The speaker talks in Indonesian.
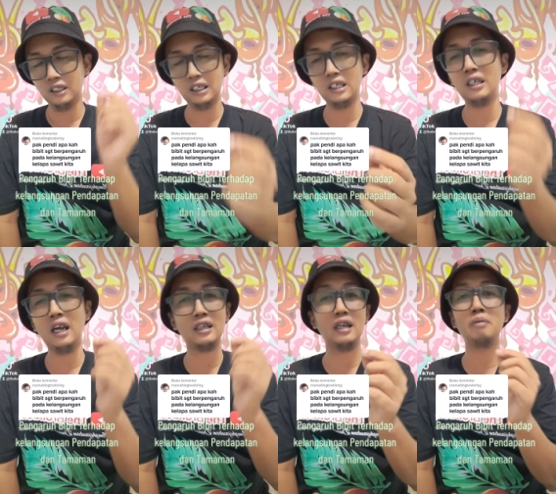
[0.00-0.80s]

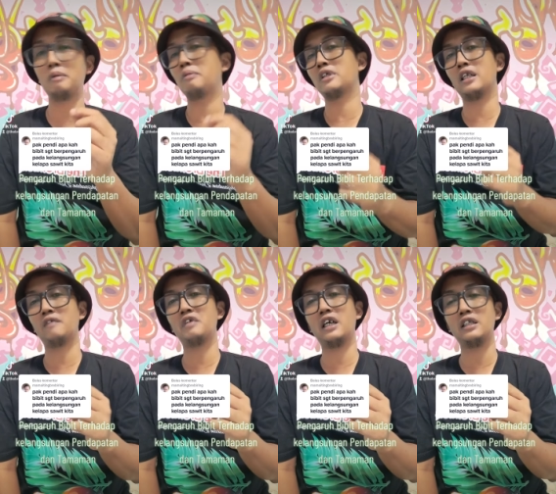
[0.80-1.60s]
ini adalah bibit
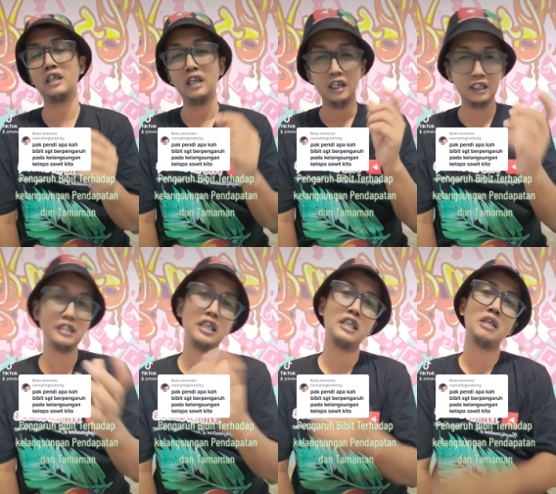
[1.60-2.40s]
bersertifikat.
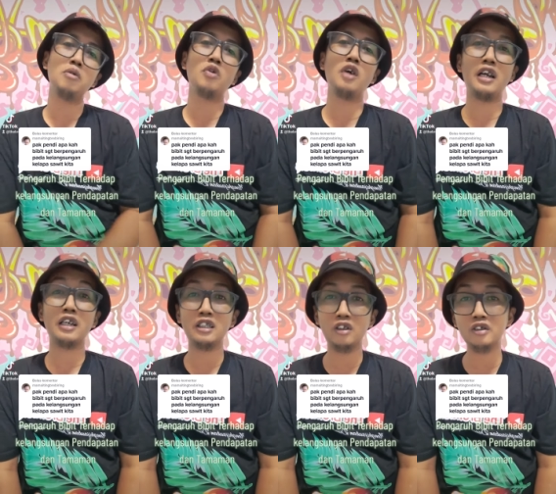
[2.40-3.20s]
Ketika kita
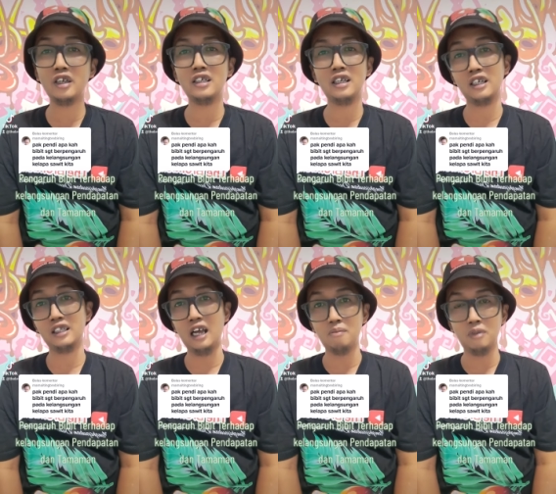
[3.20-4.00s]
menggunakan kentosan yang
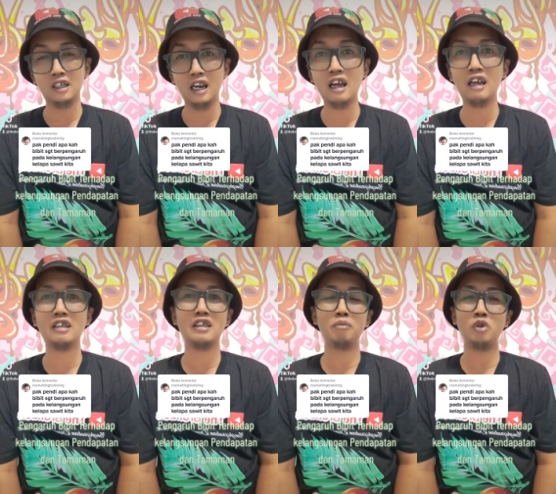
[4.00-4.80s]
kita ambil di
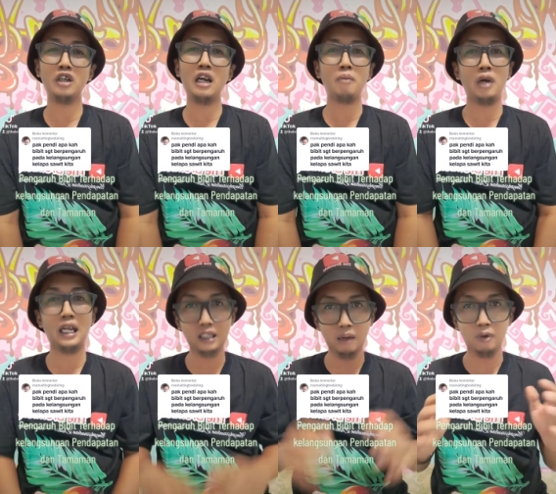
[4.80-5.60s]
lahan, kemudian
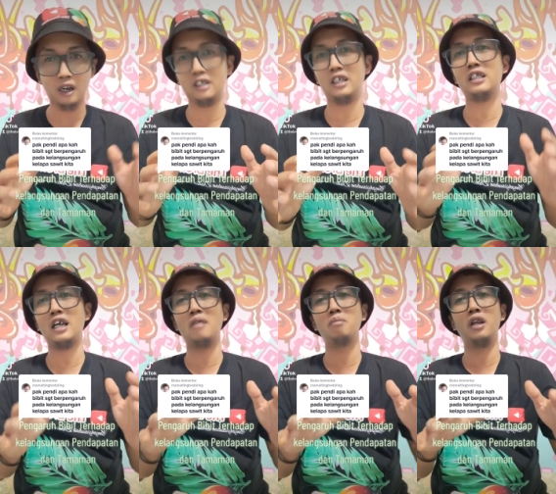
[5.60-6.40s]
apa apalagi
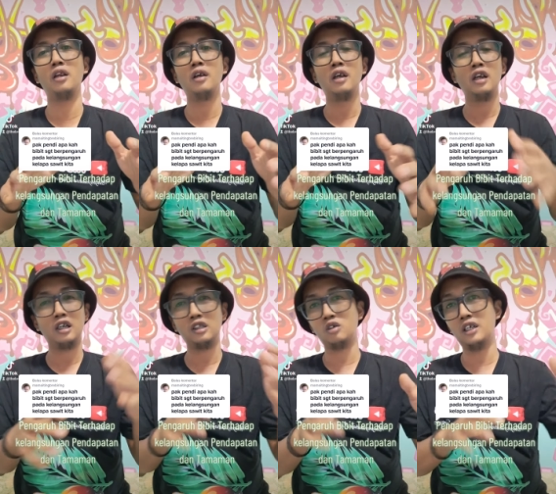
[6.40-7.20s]
kita ngambil
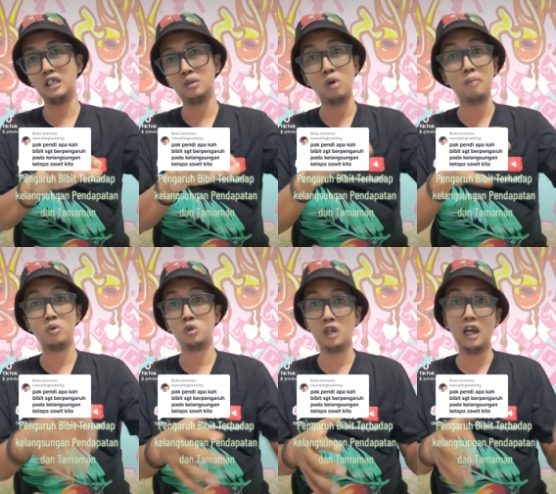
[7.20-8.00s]
kentosan di
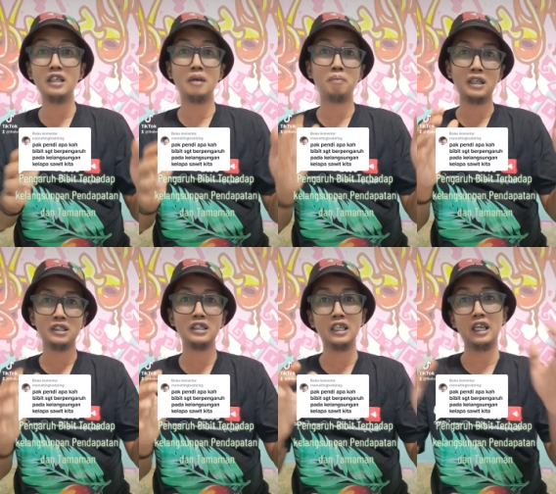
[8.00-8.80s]
sebuah perusahaan yang
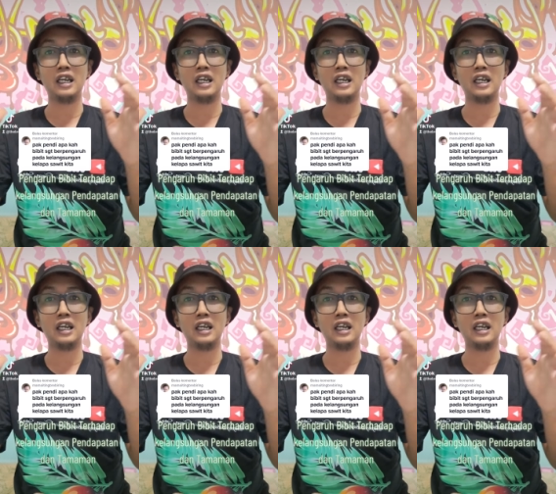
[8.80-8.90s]
pasti